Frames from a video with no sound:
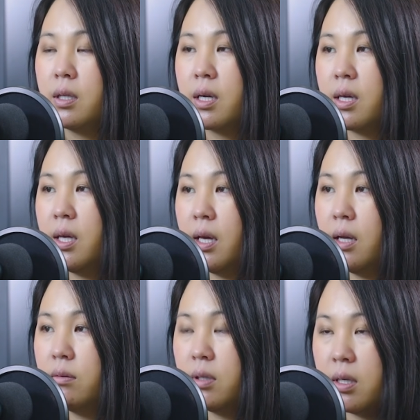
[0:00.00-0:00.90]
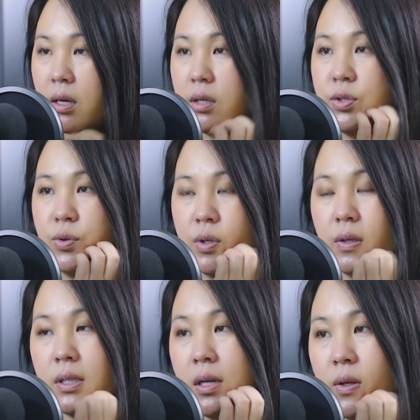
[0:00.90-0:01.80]
chị kia lúc tớ chờ lò chùa
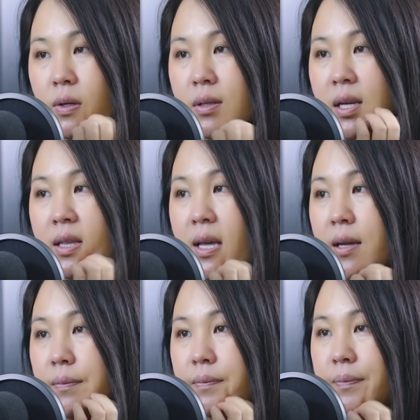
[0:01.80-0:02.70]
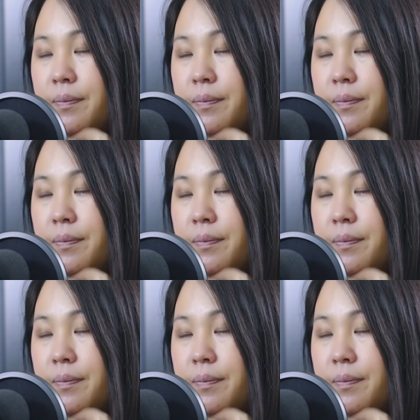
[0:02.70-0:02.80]
tớ chẳng tớ thấy tem